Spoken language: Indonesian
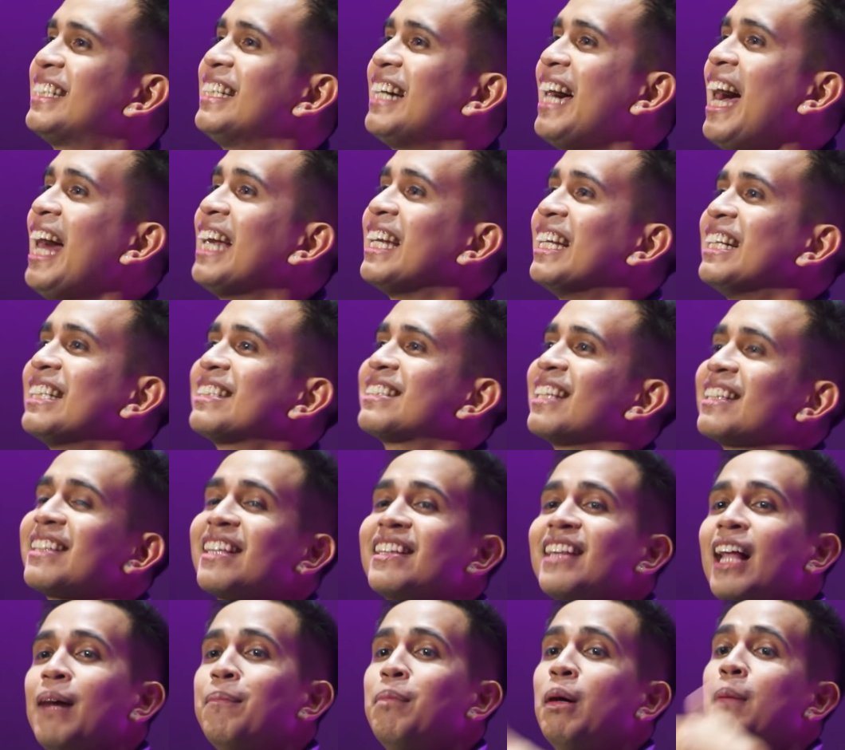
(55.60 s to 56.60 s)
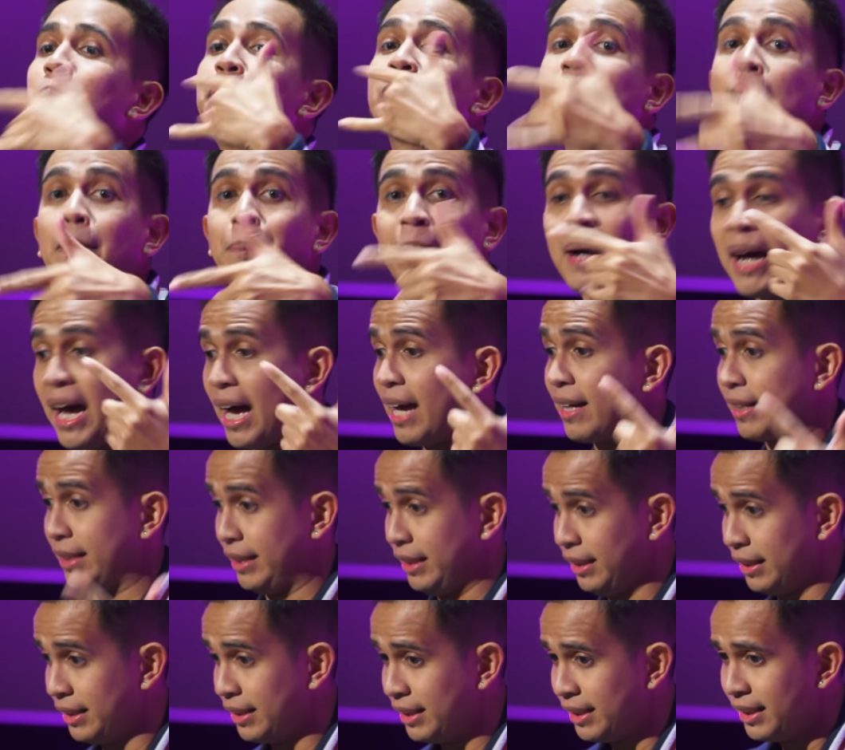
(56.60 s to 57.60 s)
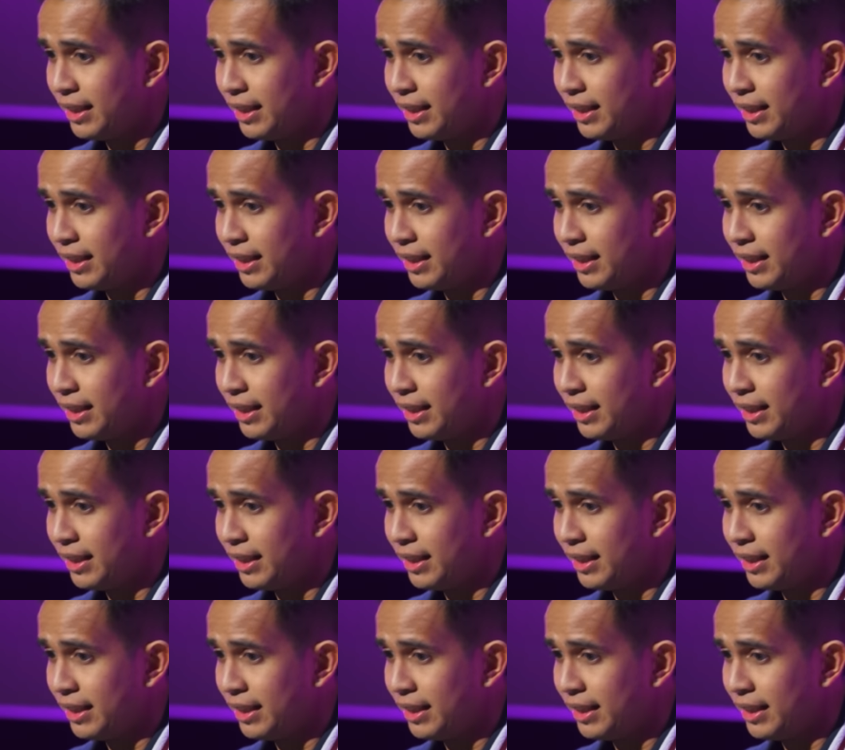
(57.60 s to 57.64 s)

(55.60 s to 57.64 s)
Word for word: Dan setelah beberapa hari,